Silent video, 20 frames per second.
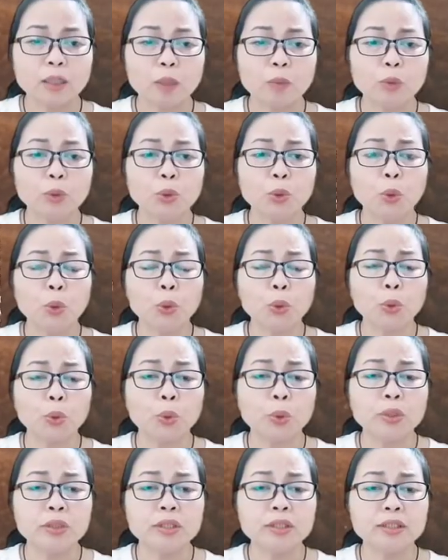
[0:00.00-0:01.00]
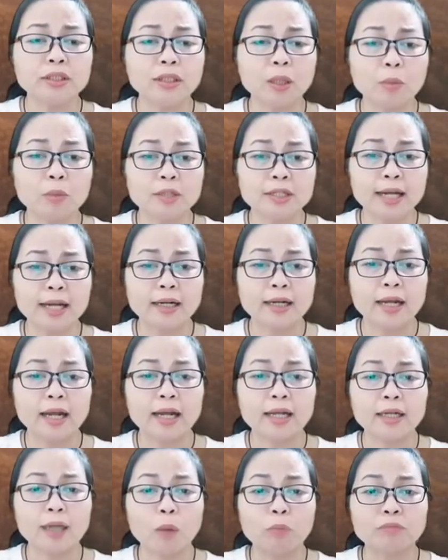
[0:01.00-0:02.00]
tóc tua tủa như trong sắt,
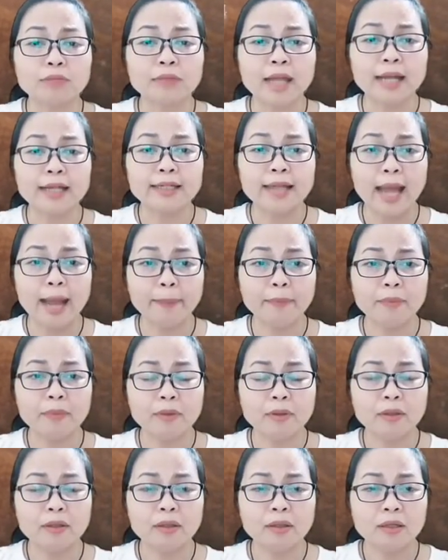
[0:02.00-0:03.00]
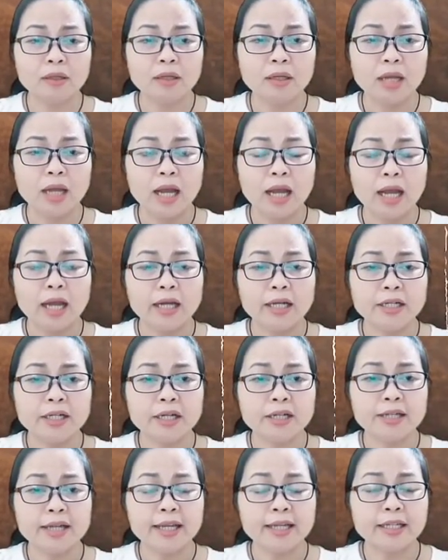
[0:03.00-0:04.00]
đồng thanh đáp:
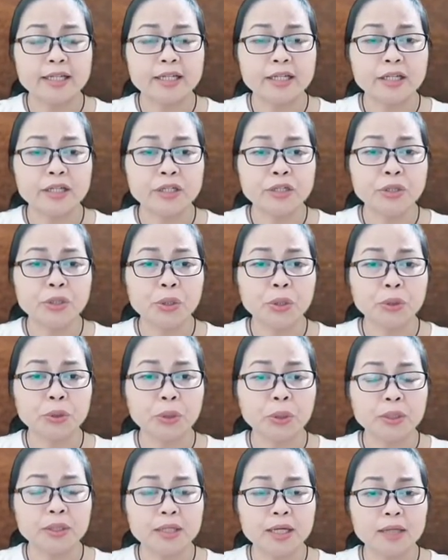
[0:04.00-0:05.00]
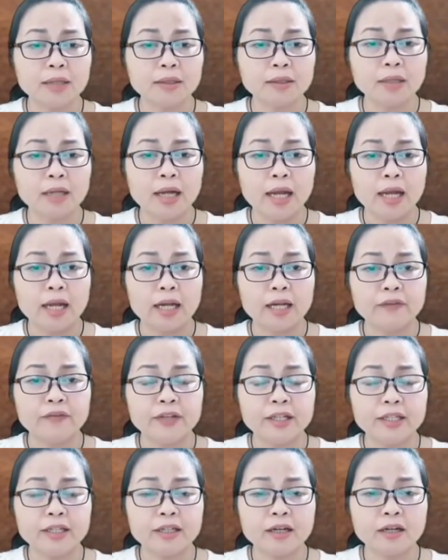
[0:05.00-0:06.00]
Nơi đây chưa có tội nhân là
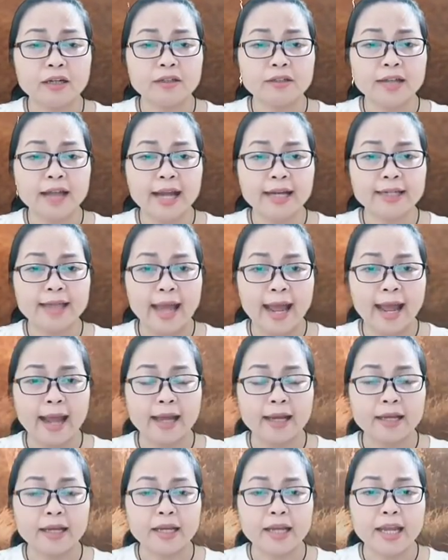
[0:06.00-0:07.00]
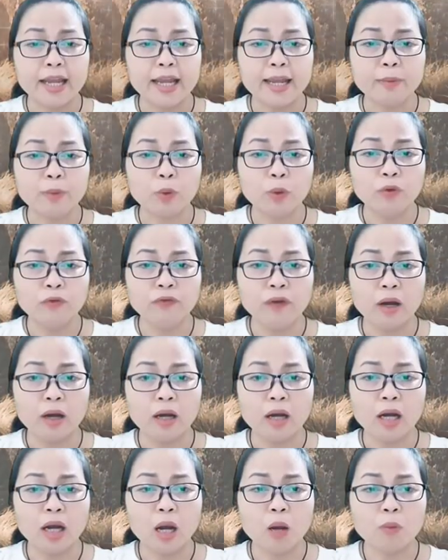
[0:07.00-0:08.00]
vì chờ Nan Đà, em của Phật
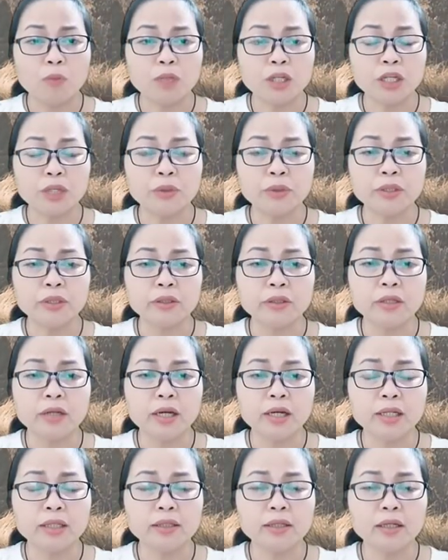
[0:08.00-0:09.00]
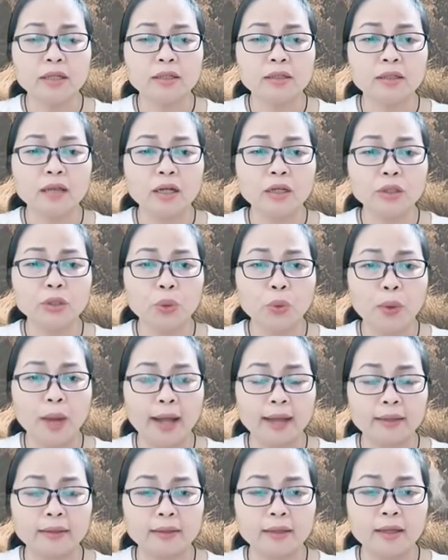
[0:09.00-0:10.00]
không chịu giữ giới tinh tấn tu
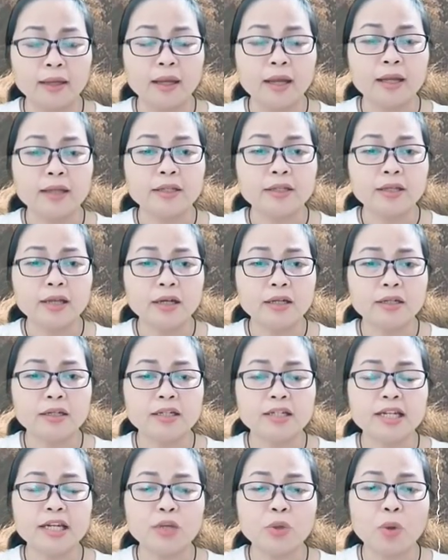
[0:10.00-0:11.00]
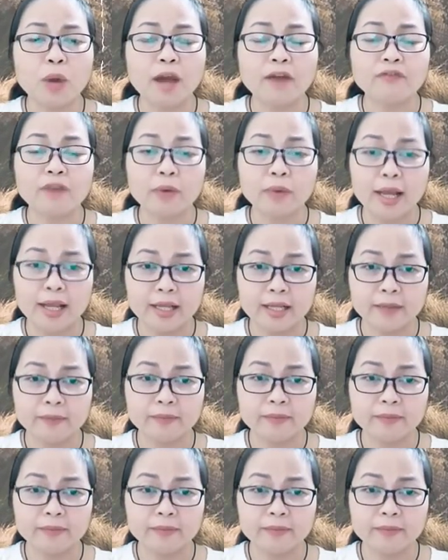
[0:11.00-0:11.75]
hành, chết sẽ đọa vào đây.